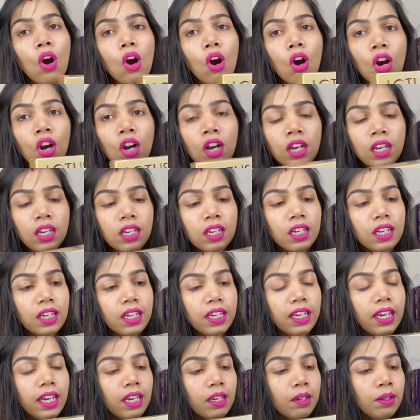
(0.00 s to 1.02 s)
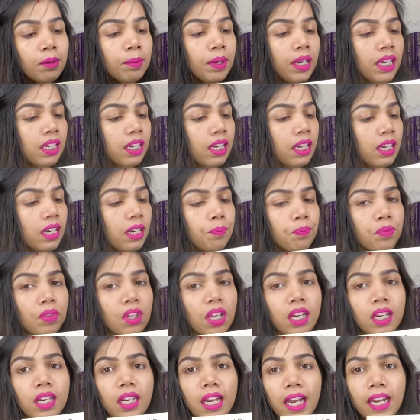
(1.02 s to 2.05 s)
और ये मैंने
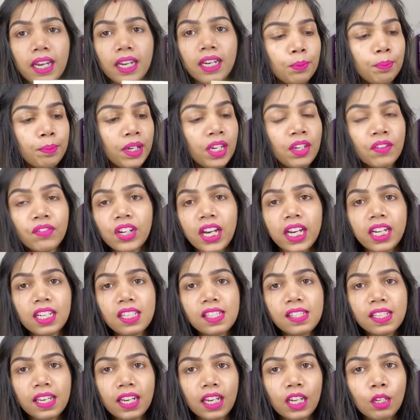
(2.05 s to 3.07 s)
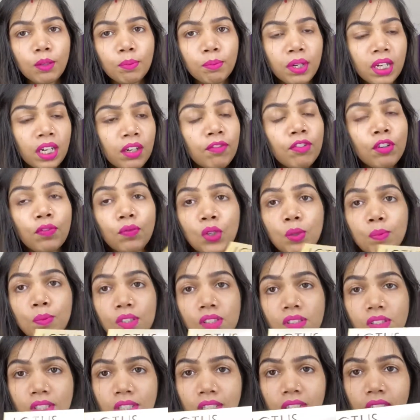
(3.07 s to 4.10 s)
नायका पिंक फ्राइडे सेल में 50
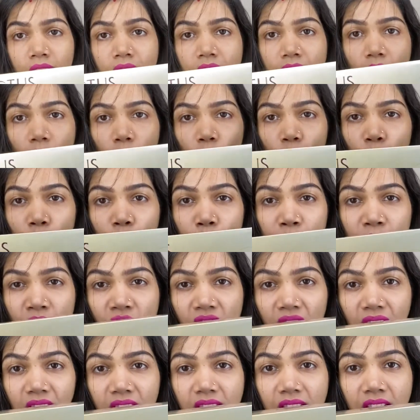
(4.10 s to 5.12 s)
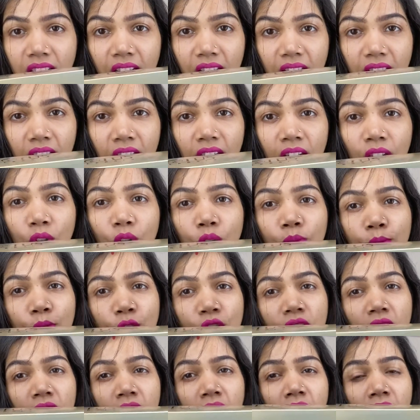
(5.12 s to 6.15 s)
परसेंट डिस्काउंट पे परचेज़ किया था तो
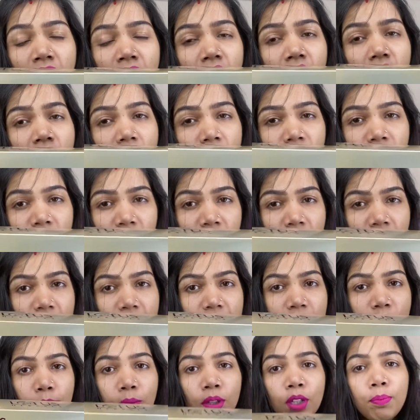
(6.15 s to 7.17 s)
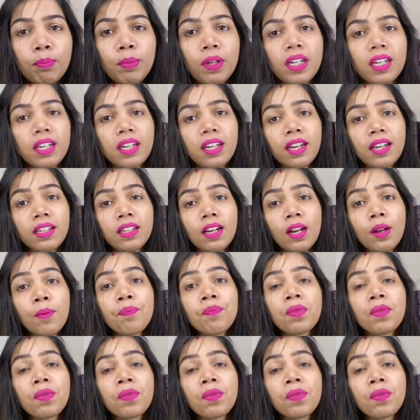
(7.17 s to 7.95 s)
मुझे ये काफ़ी रीजनेबल पड़ गया था